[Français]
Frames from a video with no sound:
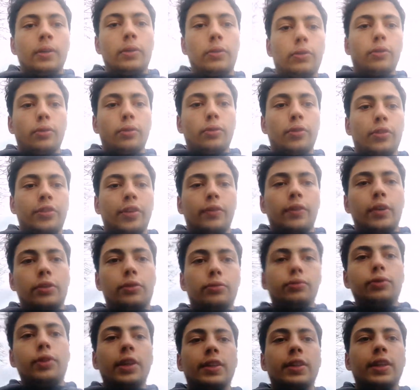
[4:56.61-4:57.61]
que ça va
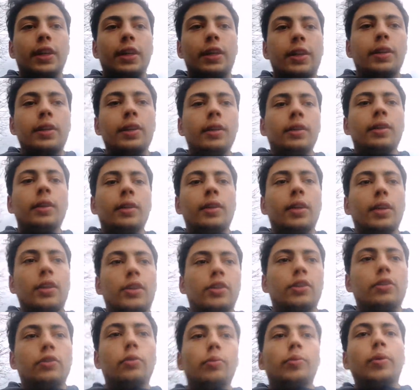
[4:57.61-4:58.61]
tout décaler et
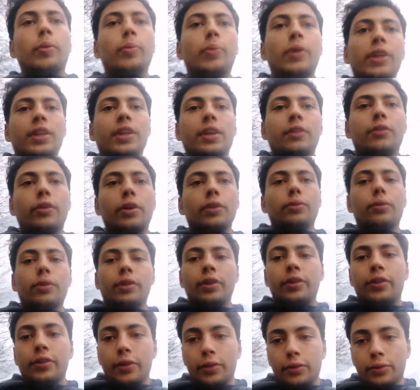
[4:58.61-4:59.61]
qu'il ne peut pas y avoir de
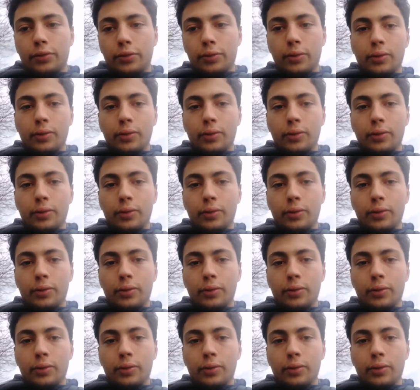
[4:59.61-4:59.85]
descente